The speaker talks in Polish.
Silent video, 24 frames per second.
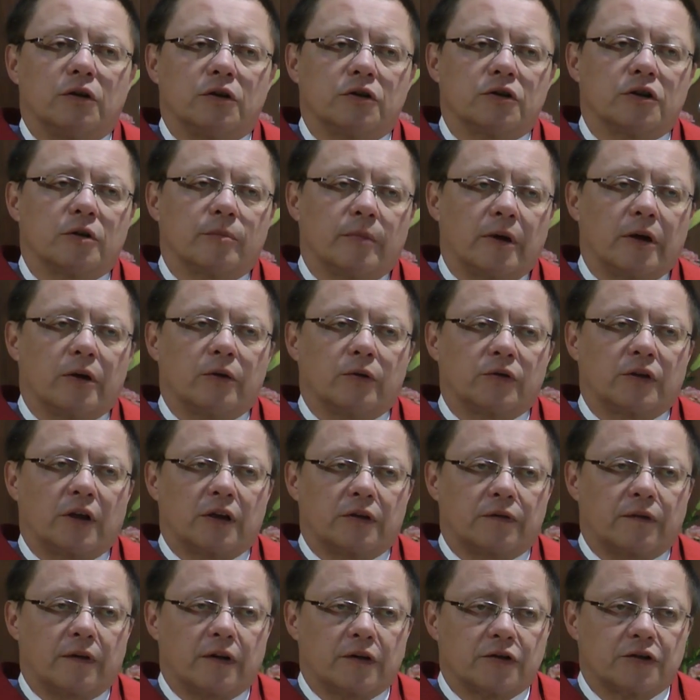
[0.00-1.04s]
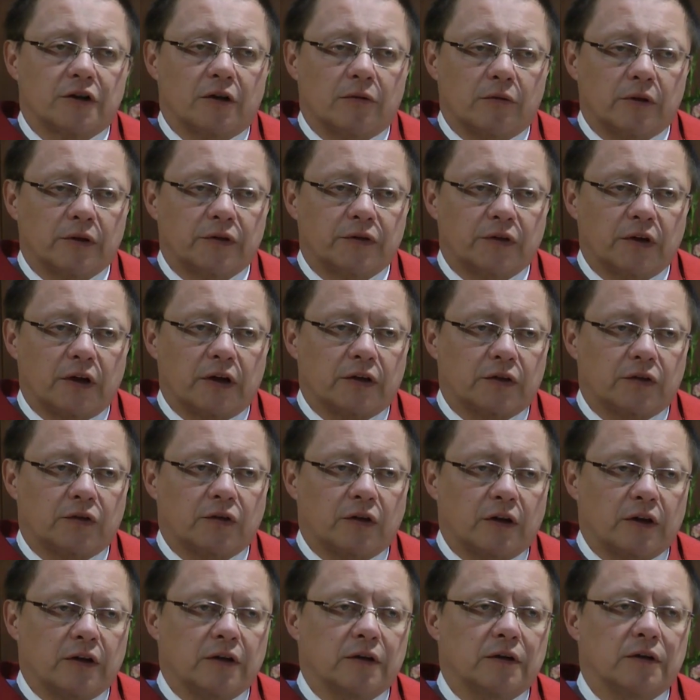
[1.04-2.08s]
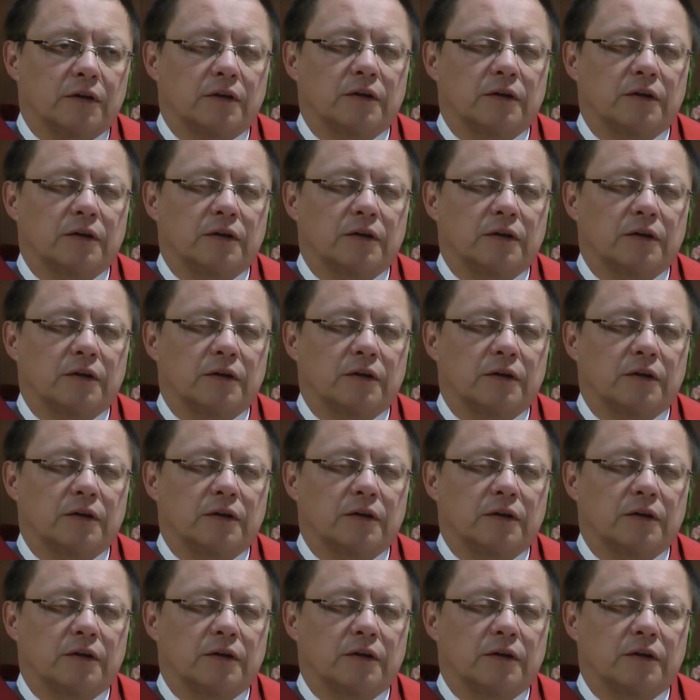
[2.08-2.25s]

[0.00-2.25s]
i że mają zatwardziałe serce,